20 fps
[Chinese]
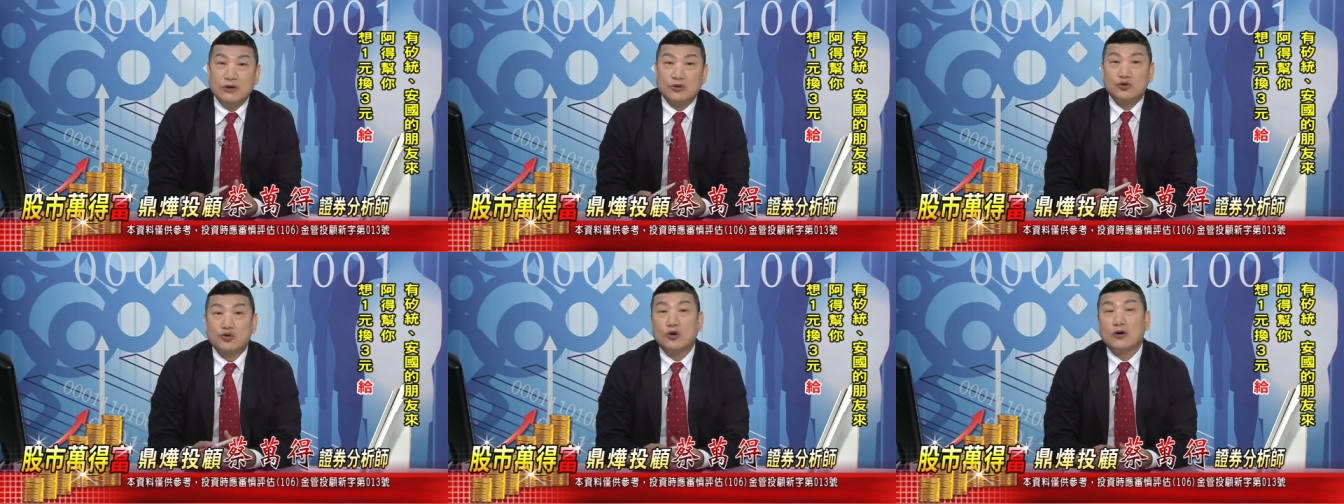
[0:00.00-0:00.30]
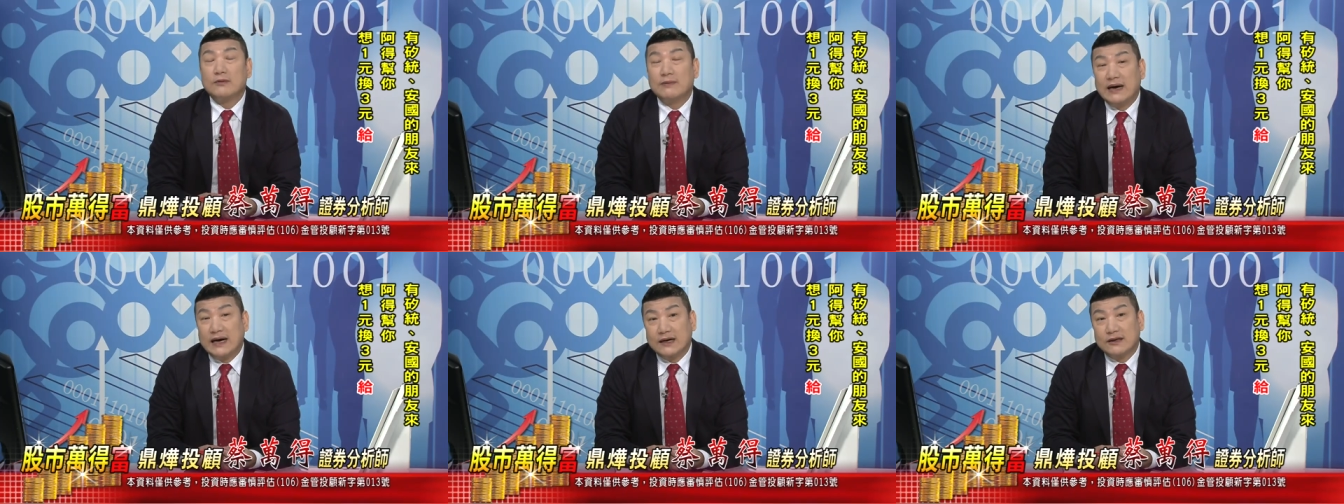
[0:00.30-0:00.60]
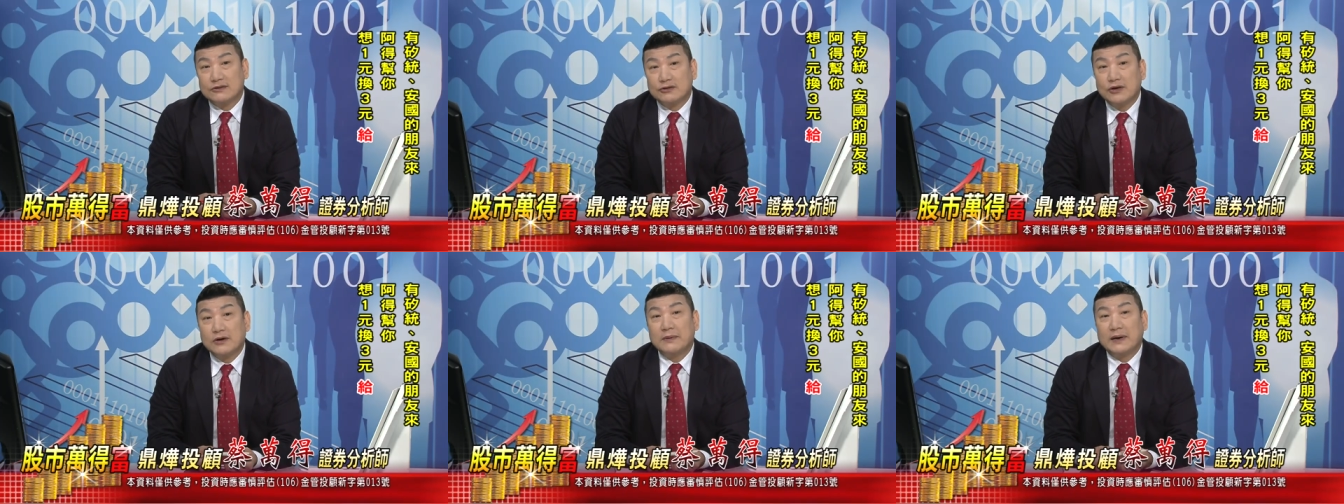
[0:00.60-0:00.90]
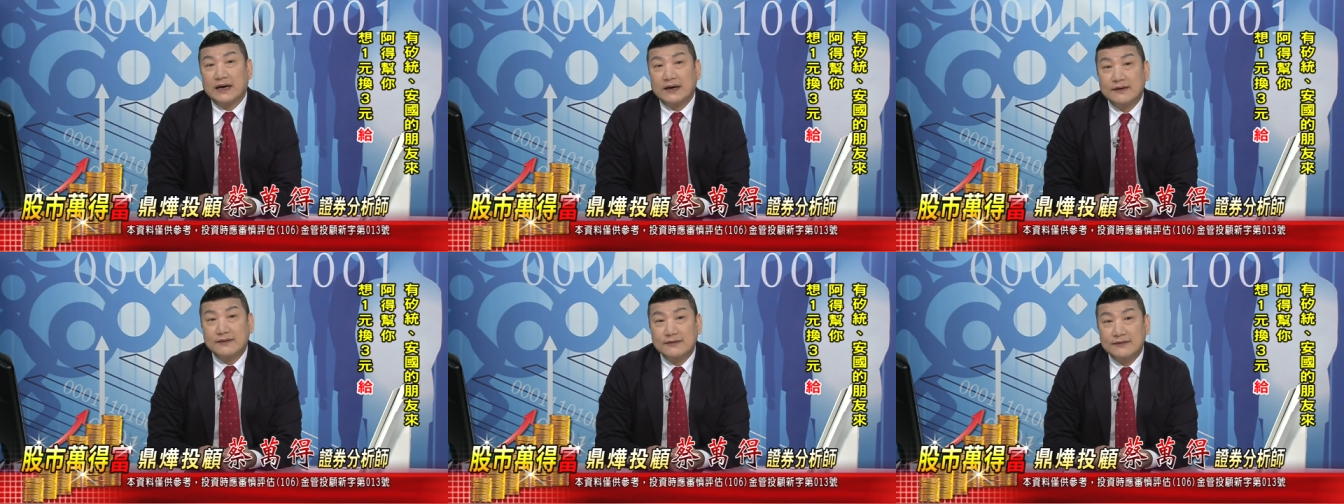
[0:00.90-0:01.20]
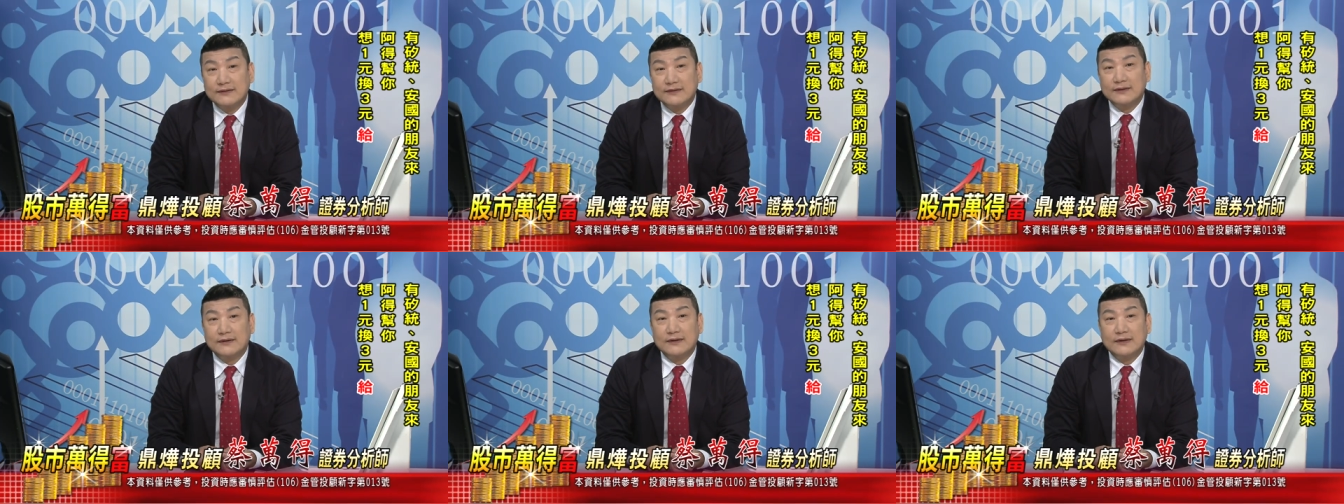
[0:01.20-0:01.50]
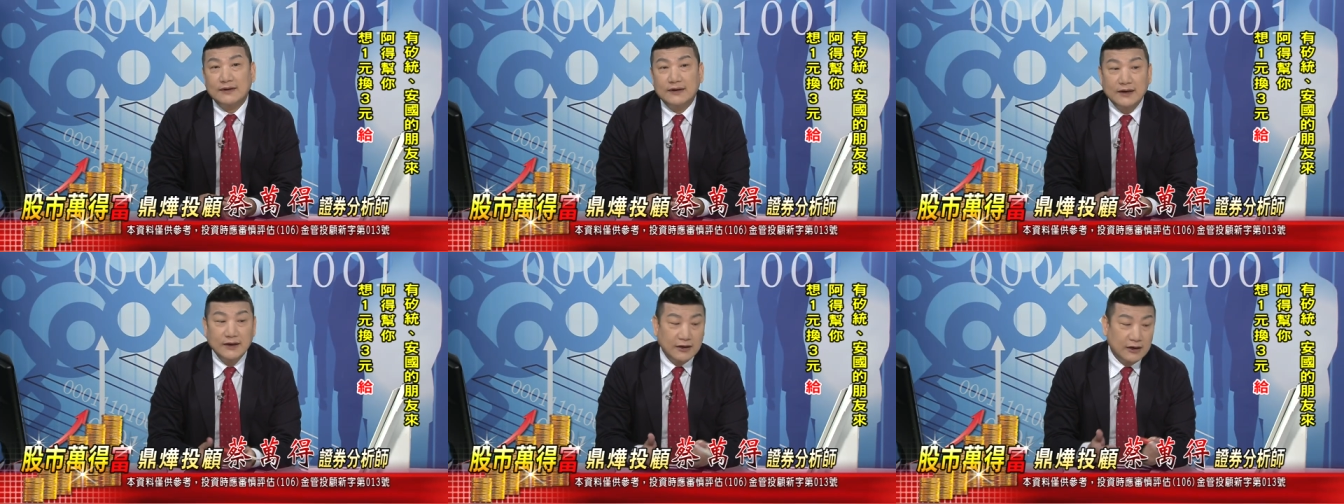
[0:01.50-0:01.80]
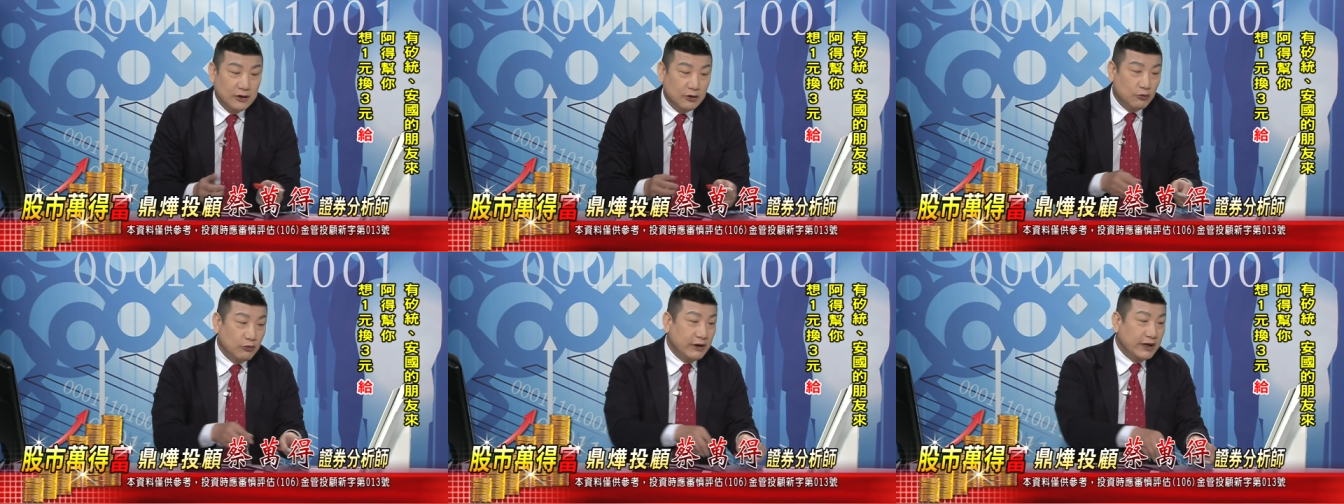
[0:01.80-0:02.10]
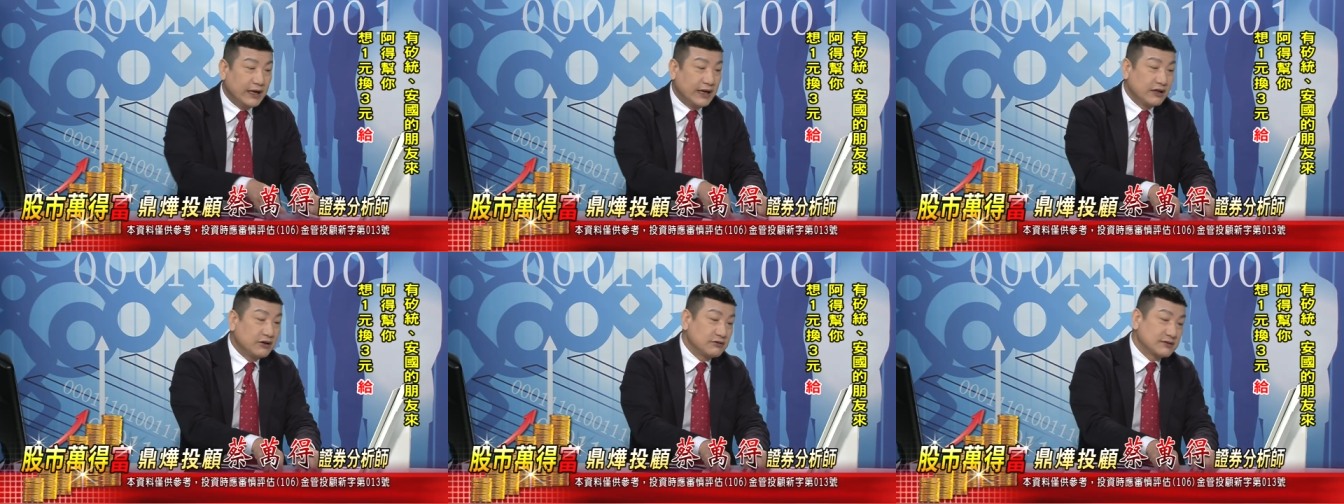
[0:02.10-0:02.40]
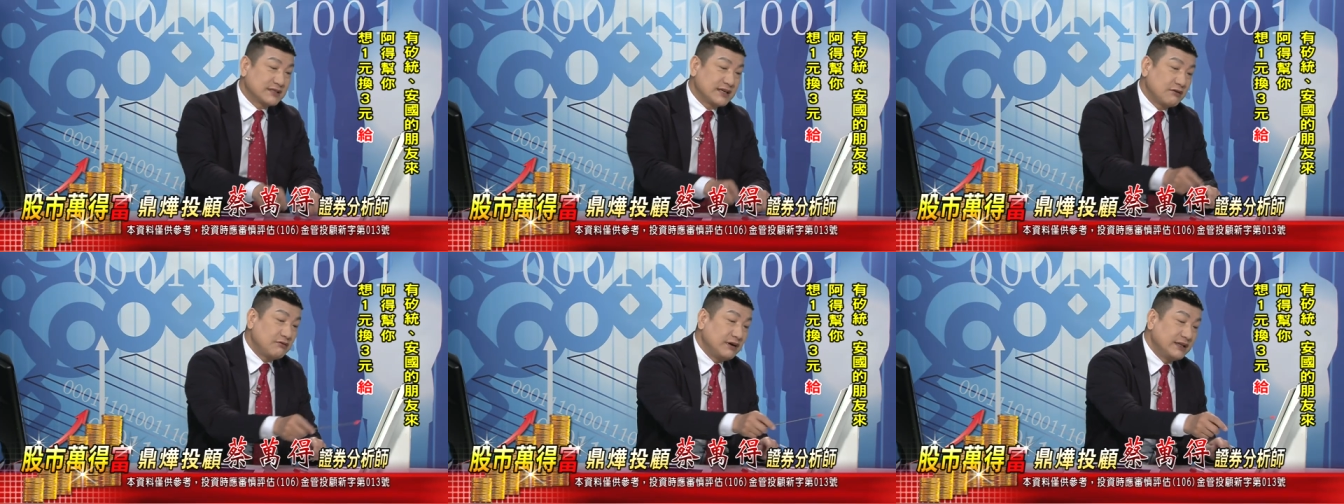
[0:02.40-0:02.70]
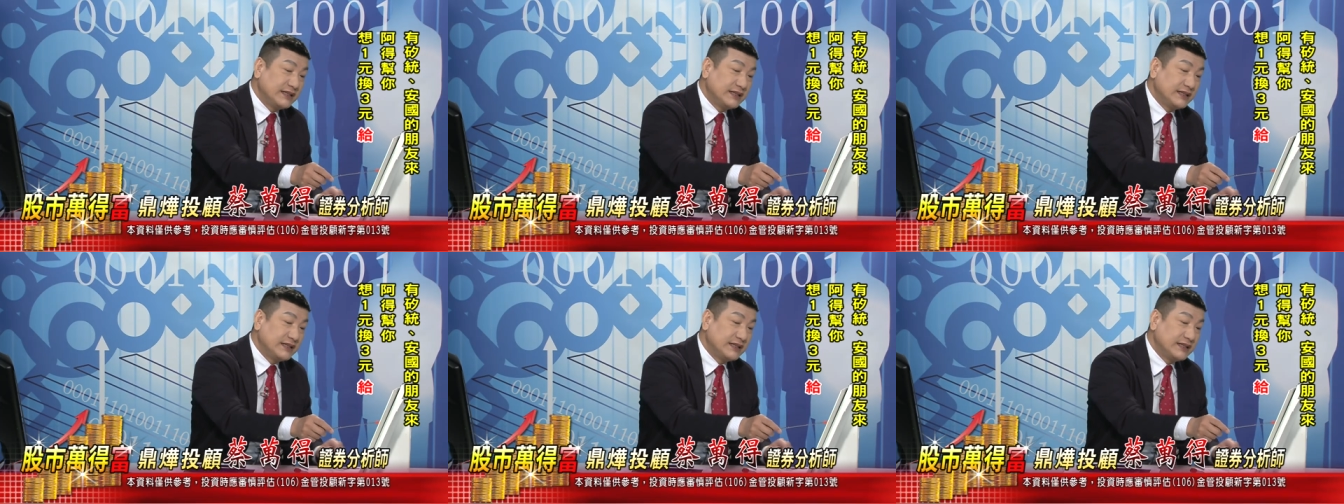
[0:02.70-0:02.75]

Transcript: 有错嘛，对吧？未来有三